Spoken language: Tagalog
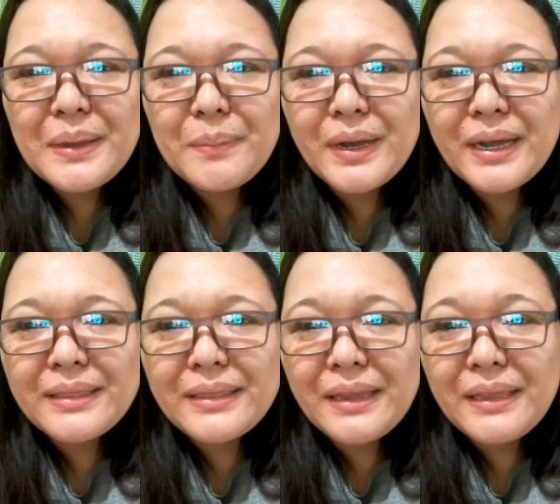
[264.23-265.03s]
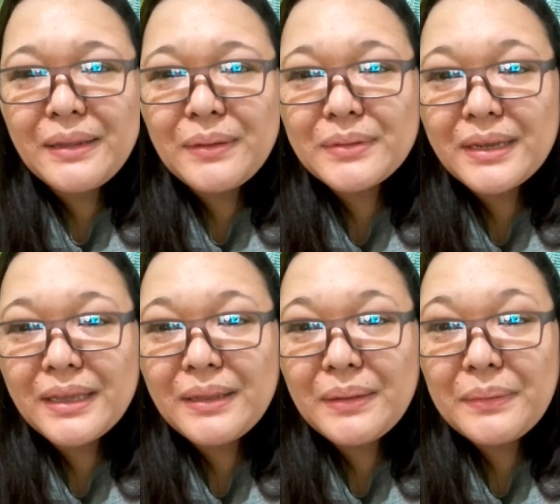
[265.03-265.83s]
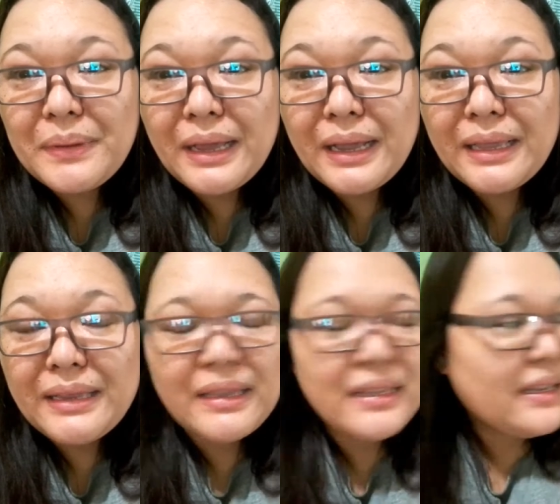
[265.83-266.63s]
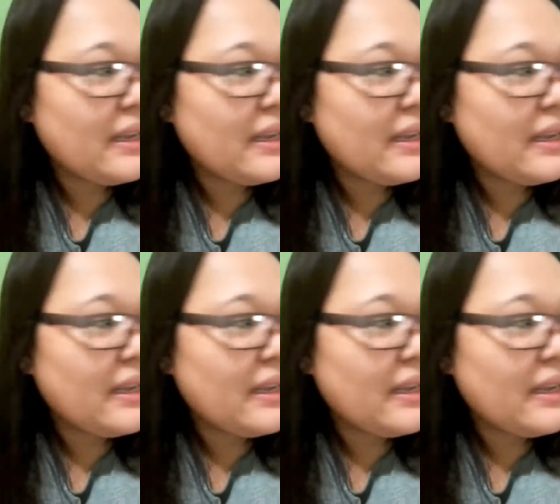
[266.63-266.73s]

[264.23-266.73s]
mga train low na ganyan